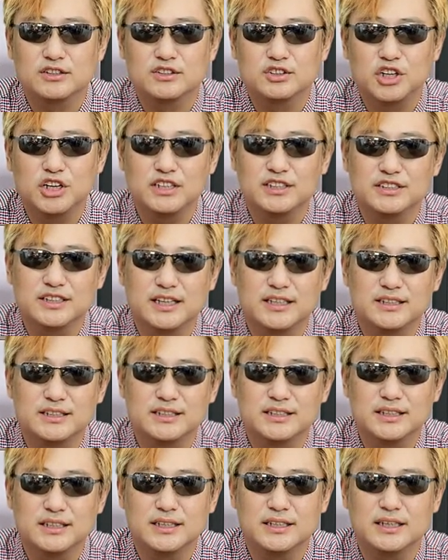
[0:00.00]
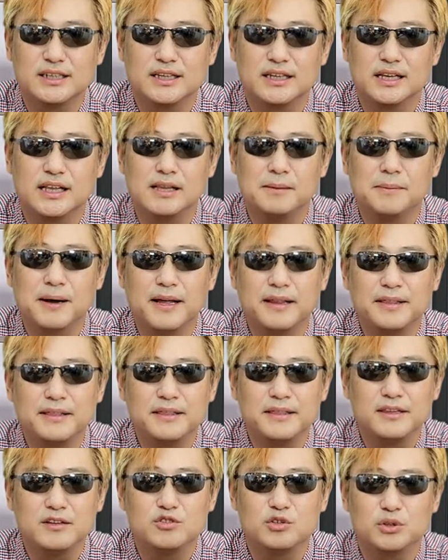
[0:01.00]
최근에는 일반